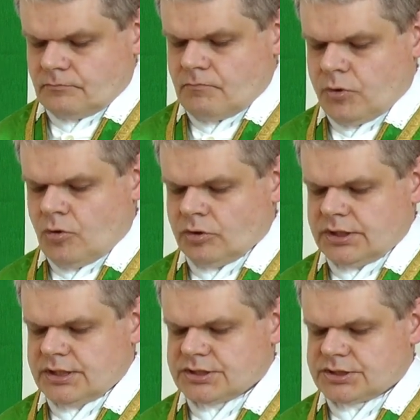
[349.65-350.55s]
bo
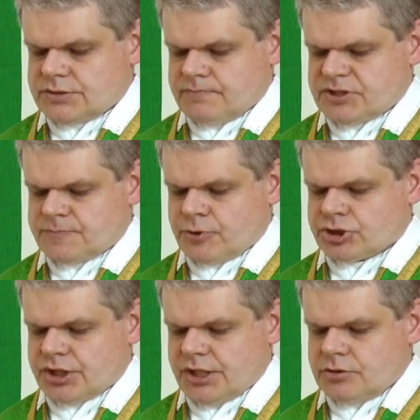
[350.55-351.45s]
ona jest
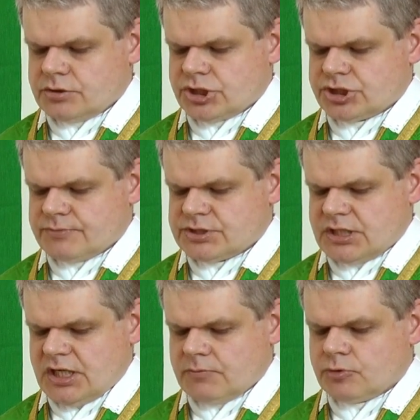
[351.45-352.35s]
bezpośrednio naszym
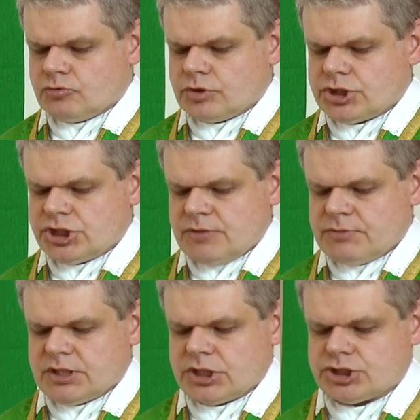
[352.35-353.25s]
celem tu na
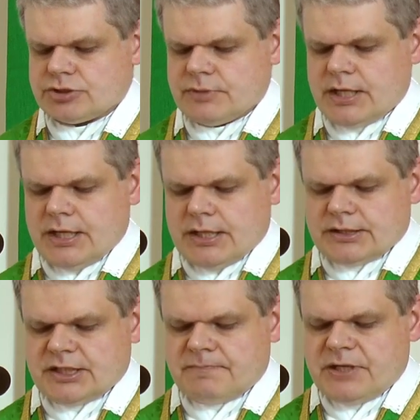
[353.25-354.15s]
ziemi, naszym
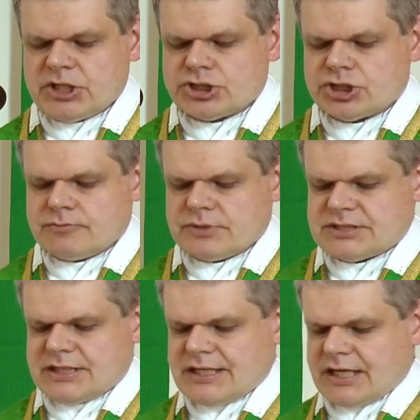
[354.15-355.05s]
najbliższym
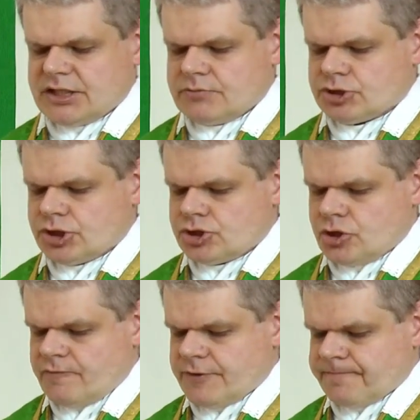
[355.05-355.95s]
zadaniem
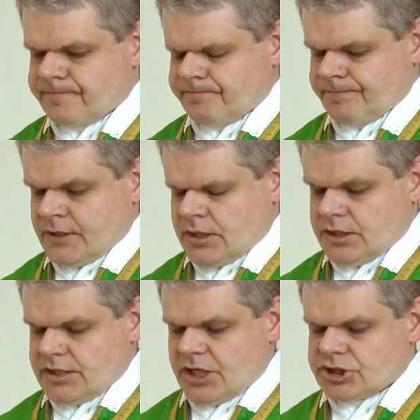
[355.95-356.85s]
życiowym.
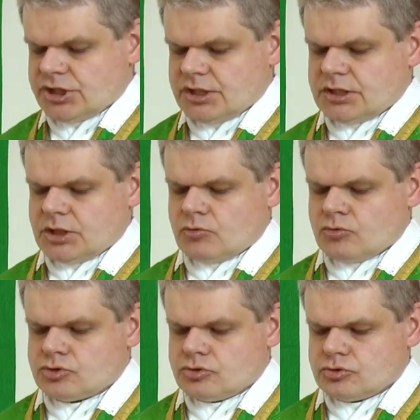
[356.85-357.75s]
Jakże jednak
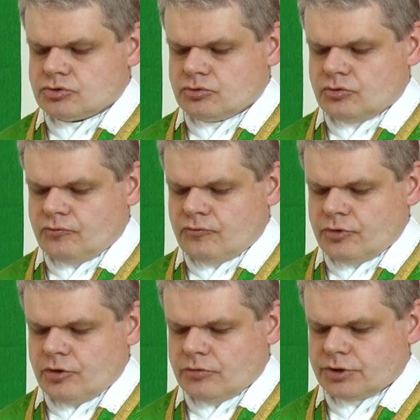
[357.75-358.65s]

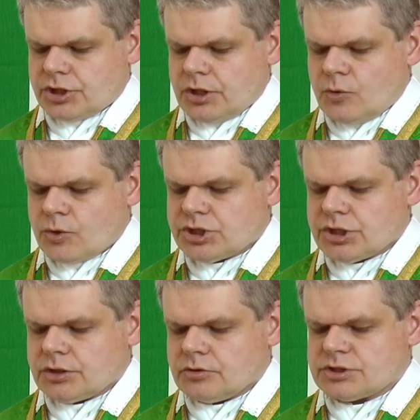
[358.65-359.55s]
ustosunkowują się
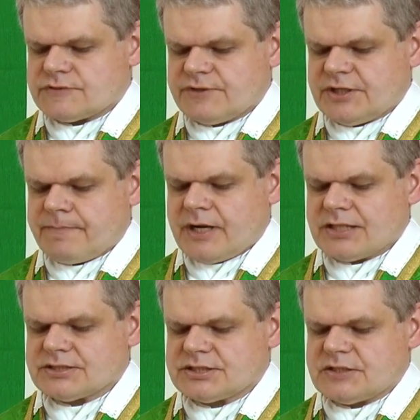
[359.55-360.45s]
ludzie do swych
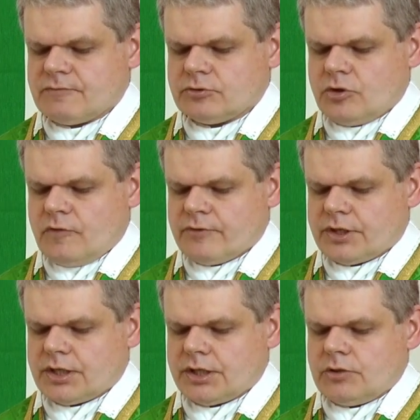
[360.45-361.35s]
prac
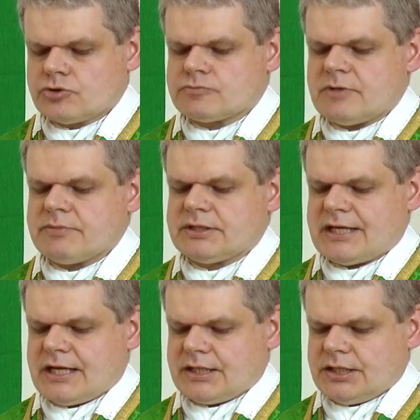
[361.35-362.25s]
zawodowych? Iluż mamy
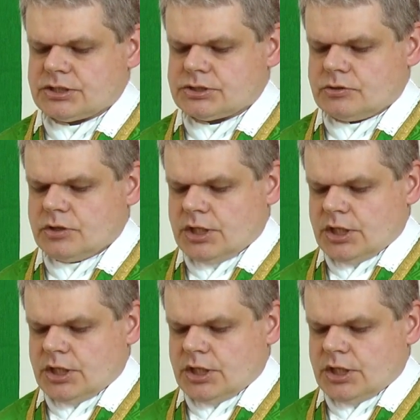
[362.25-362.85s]
takich, co